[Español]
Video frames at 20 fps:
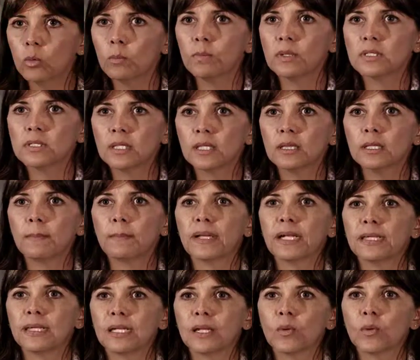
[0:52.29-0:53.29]
un paciente
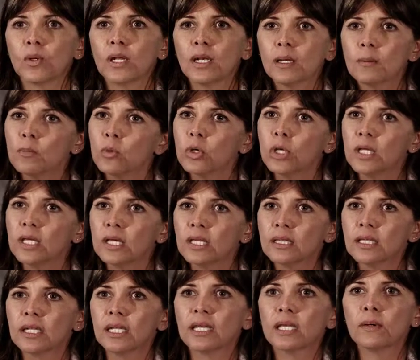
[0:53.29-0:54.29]
para tener una neumonía
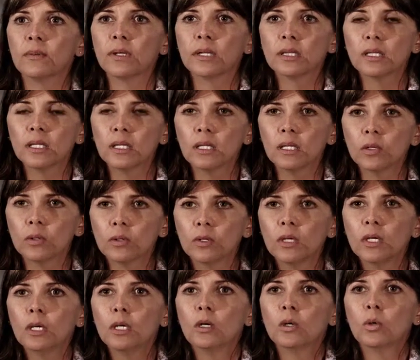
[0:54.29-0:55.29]
tiene que haber tenido
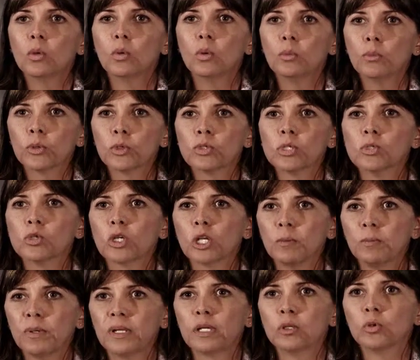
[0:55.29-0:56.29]
un proceso
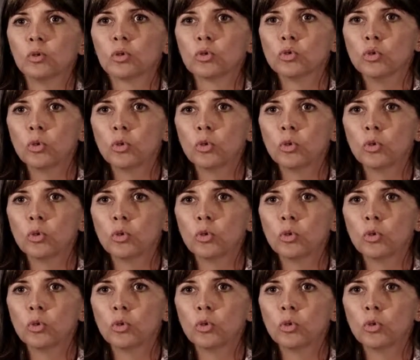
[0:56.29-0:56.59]
respiratorio